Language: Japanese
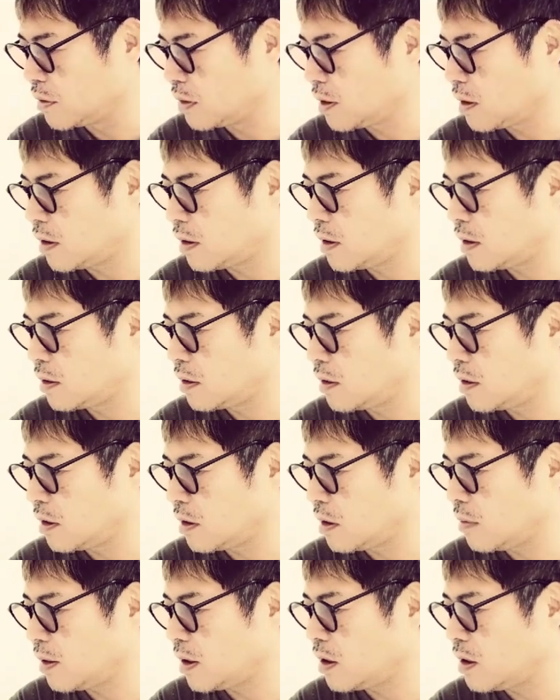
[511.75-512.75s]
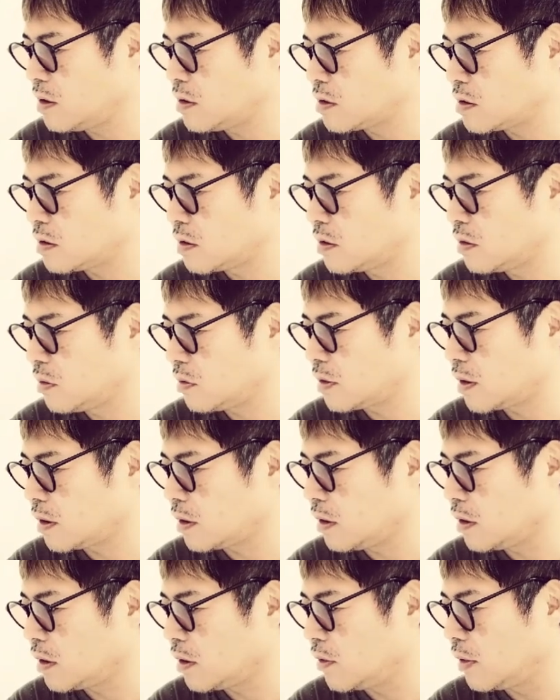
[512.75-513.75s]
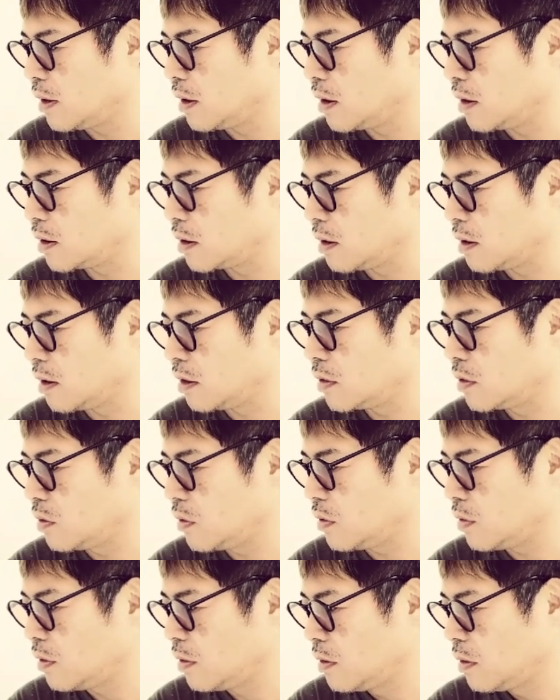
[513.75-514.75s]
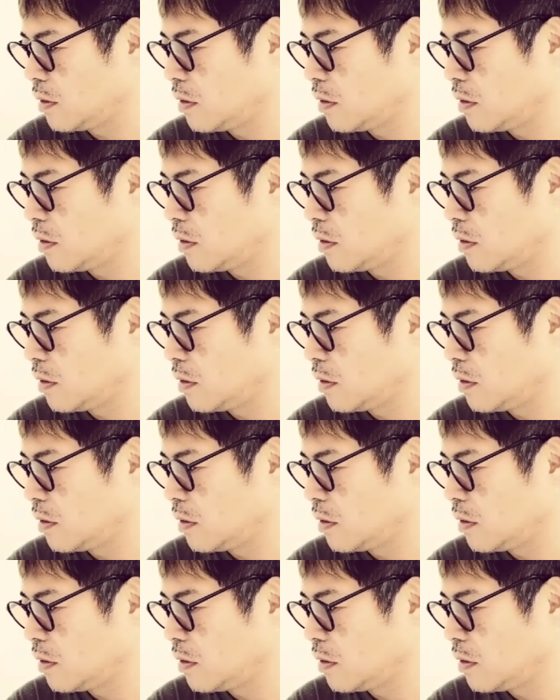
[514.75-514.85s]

ね、彼ら出なければ献身の世界観を描けないと